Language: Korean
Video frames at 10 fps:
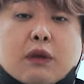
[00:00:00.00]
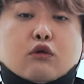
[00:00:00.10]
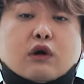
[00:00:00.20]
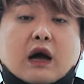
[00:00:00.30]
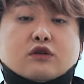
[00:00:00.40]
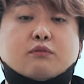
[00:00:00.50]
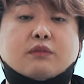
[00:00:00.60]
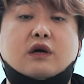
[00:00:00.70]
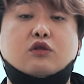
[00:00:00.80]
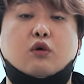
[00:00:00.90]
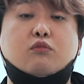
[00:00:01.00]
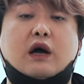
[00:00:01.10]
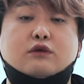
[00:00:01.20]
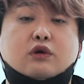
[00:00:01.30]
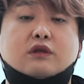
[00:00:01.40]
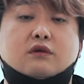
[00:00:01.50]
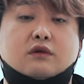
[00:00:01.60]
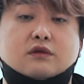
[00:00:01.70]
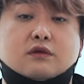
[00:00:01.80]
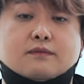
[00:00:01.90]
바로 가성비가 너무 안 좋았던
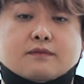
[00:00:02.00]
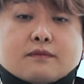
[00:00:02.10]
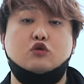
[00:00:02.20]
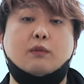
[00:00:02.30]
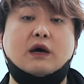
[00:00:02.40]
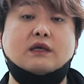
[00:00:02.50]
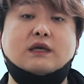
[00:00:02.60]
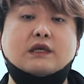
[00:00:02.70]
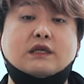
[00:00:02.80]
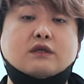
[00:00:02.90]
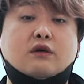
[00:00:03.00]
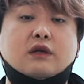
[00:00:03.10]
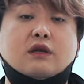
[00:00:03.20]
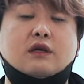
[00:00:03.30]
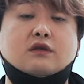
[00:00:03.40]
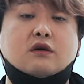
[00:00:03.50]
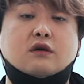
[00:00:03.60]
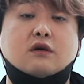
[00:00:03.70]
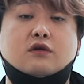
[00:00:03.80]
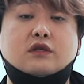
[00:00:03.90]
거죠. 초반에 살신성인을
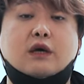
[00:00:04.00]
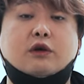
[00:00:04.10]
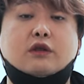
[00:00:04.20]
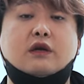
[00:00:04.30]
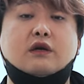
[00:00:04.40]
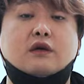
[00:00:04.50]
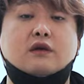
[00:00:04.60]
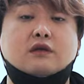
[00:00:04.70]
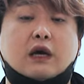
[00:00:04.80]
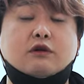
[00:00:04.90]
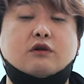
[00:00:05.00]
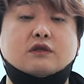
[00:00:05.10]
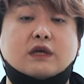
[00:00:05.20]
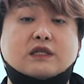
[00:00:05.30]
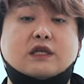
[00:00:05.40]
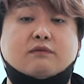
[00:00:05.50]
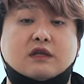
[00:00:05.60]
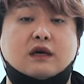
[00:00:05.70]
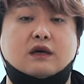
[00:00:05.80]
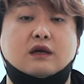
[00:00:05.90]
내서 전차 몇 대를 잡은 거는
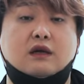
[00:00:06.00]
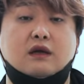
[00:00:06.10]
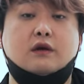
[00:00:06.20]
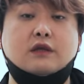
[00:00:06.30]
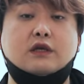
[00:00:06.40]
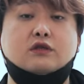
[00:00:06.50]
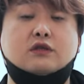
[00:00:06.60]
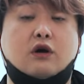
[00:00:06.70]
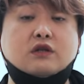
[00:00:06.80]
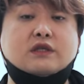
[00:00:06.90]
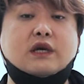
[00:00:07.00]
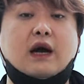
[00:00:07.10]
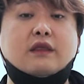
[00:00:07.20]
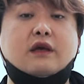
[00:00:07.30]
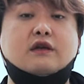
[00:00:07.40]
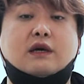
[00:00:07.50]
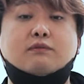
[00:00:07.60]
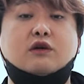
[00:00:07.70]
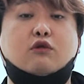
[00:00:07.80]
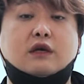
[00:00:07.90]
사실입니다. 근데 전차 한 대를
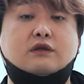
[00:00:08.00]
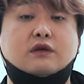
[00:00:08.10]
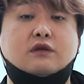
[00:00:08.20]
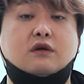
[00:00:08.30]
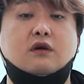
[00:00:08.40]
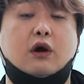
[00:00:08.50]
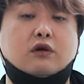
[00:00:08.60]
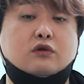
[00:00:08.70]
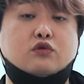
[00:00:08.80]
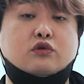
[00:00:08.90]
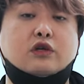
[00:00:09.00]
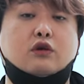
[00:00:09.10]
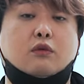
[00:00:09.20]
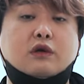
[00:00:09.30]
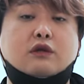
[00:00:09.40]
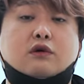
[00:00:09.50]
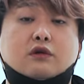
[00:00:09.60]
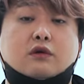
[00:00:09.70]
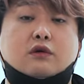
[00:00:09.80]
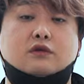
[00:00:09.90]
잡는 과정에서 병력 손실이 너무나도
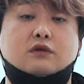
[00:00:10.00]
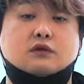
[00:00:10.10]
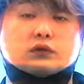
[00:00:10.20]
컸던 거죠.